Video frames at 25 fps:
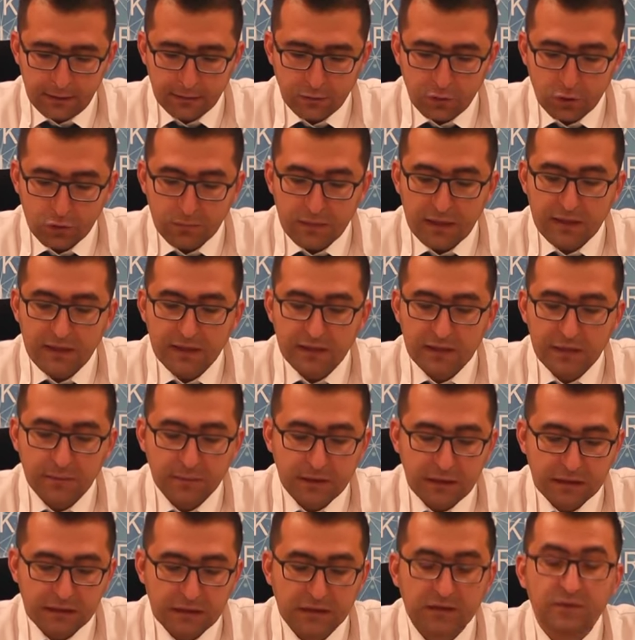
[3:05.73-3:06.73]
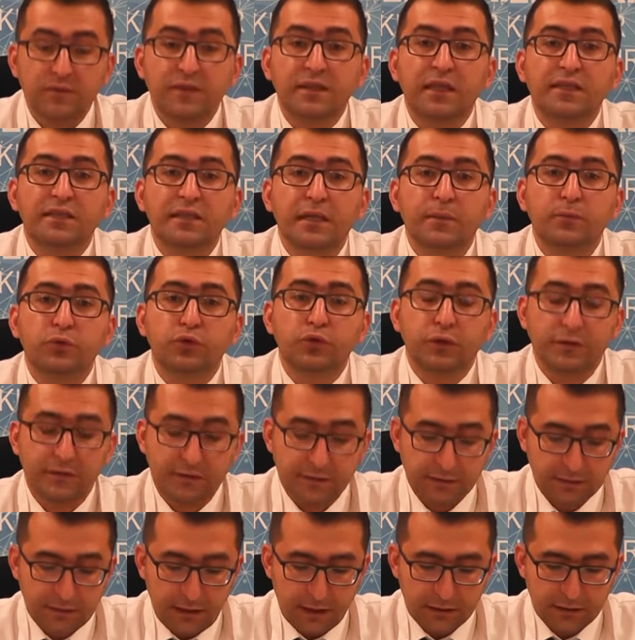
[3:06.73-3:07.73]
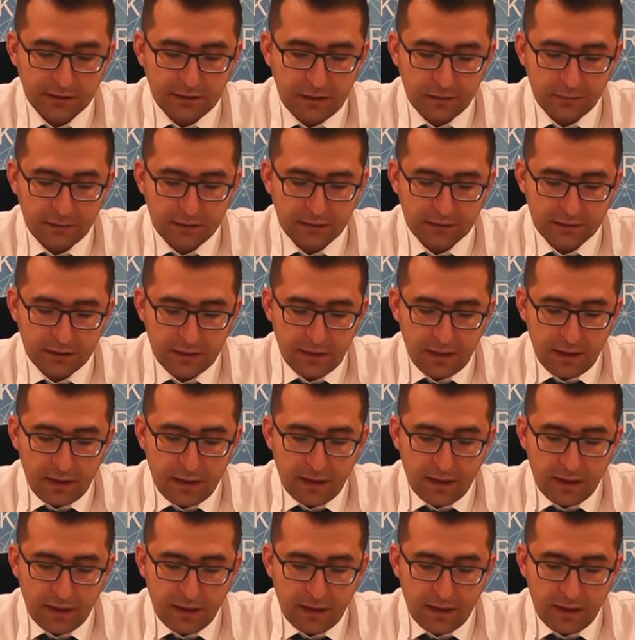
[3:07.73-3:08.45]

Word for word: normal yaşam kalitesi ve yaşam süresi sağlanabilir.